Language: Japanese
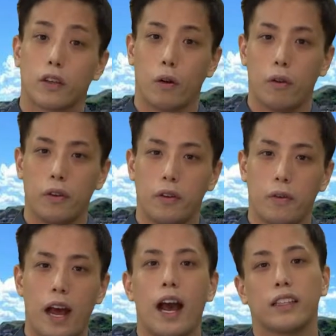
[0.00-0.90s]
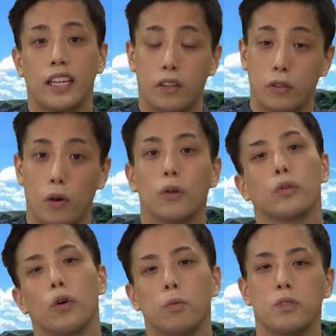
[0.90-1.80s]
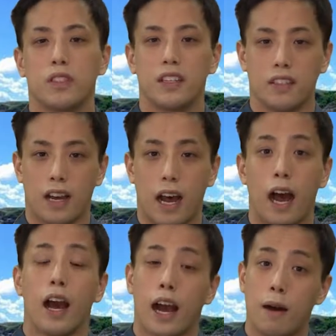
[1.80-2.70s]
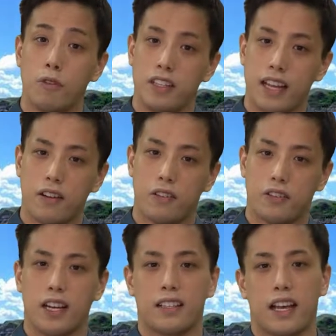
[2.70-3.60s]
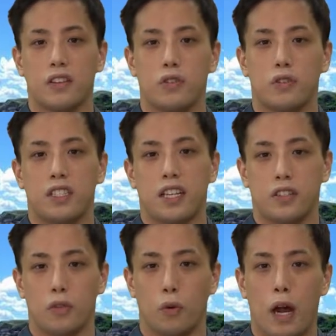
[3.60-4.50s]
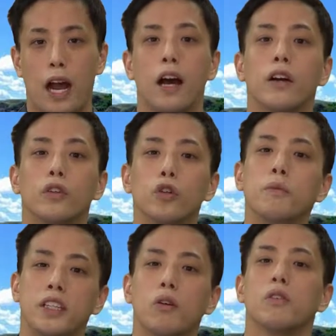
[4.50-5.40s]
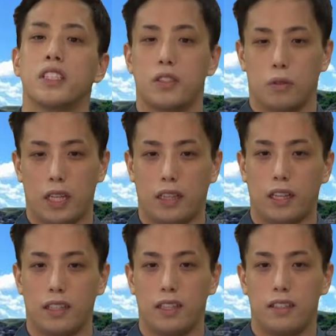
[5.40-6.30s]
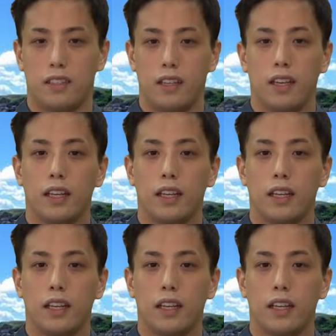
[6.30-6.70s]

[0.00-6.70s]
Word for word: 恐竜は陸の動物ですがカムイサウルスが産出した思想は海の地層だったんです